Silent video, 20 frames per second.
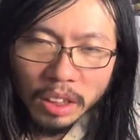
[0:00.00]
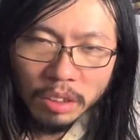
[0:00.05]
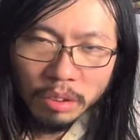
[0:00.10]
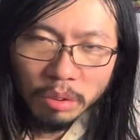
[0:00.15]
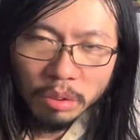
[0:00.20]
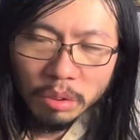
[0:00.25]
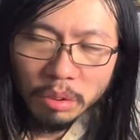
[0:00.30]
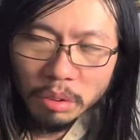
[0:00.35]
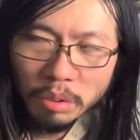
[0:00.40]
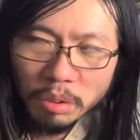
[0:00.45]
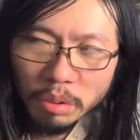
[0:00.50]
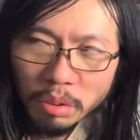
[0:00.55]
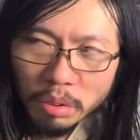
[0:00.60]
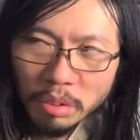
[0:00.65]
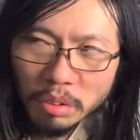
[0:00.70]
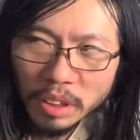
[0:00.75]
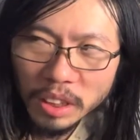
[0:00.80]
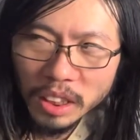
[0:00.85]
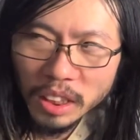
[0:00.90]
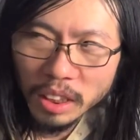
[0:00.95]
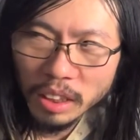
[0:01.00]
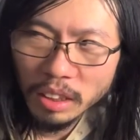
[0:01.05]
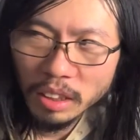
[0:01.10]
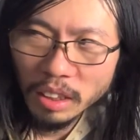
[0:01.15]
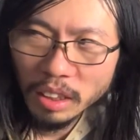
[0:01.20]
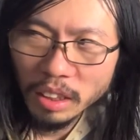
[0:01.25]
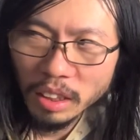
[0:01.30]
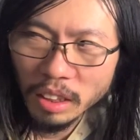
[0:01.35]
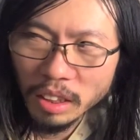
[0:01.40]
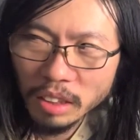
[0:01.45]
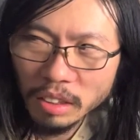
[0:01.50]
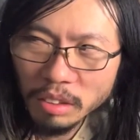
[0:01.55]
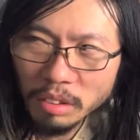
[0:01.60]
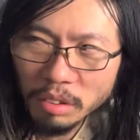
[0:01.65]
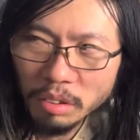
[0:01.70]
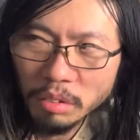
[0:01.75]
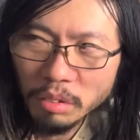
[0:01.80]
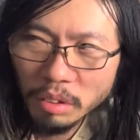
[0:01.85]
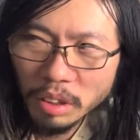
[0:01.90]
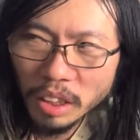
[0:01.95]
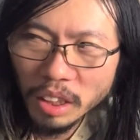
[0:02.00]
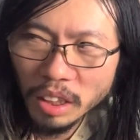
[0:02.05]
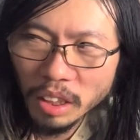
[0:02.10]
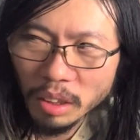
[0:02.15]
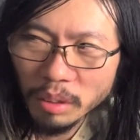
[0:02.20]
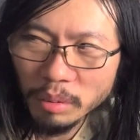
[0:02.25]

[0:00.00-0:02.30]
そういう風になんかするのが